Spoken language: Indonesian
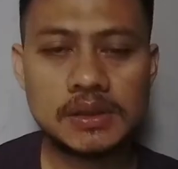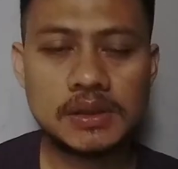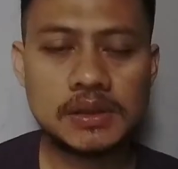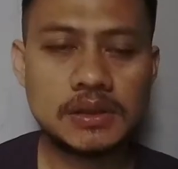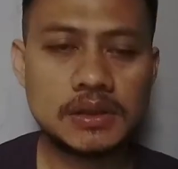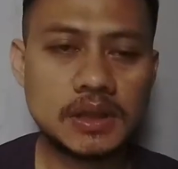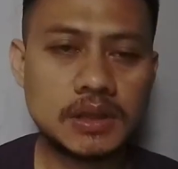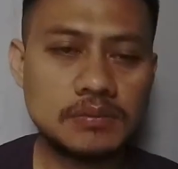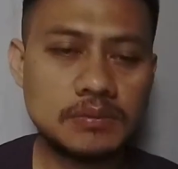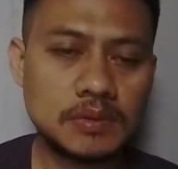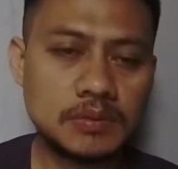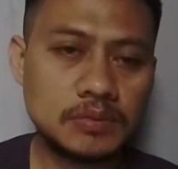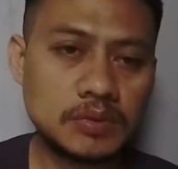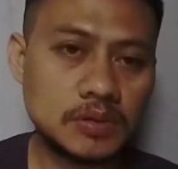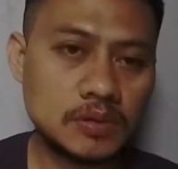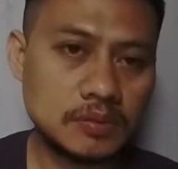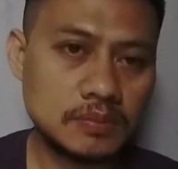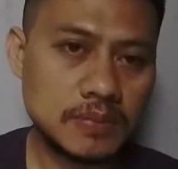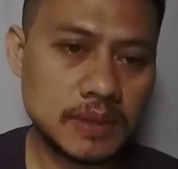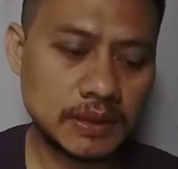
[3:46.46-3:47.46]
dan
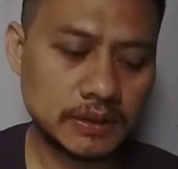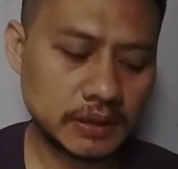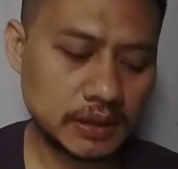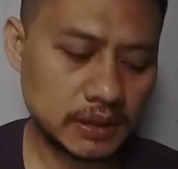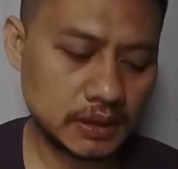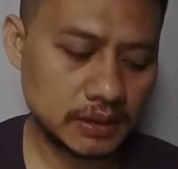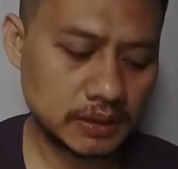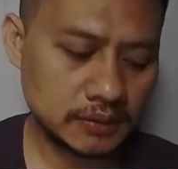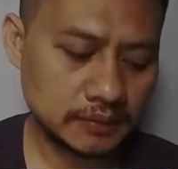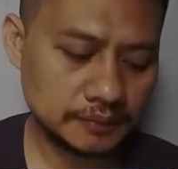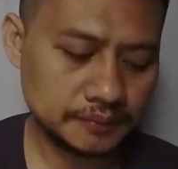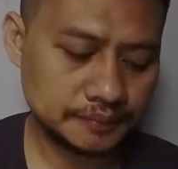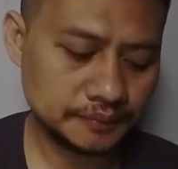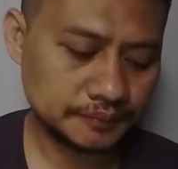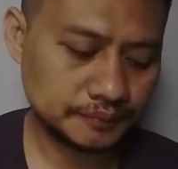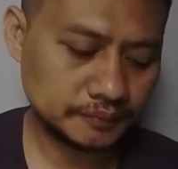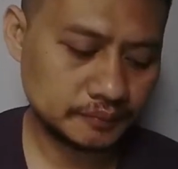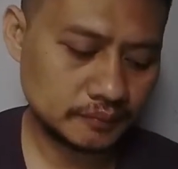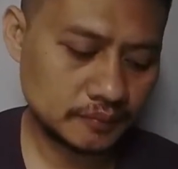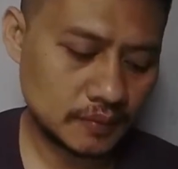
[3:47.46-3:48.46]
membunuh bakteri.
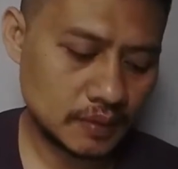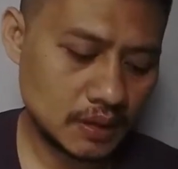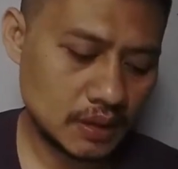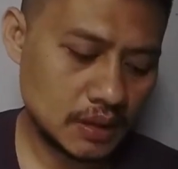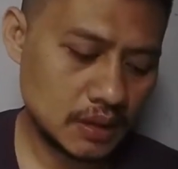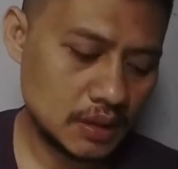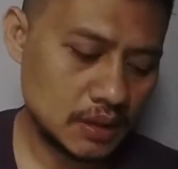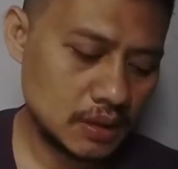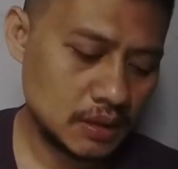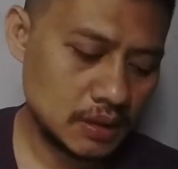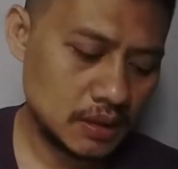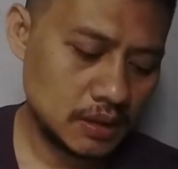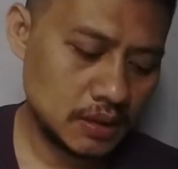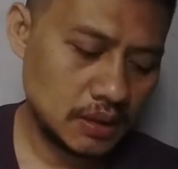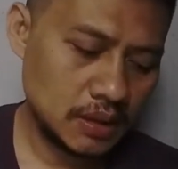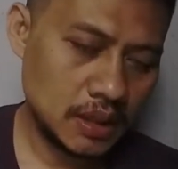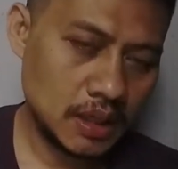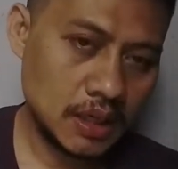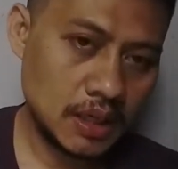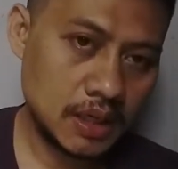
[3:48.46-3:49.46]

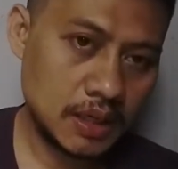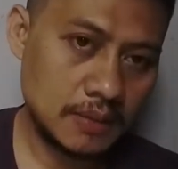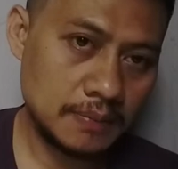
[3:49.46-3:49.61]
Yang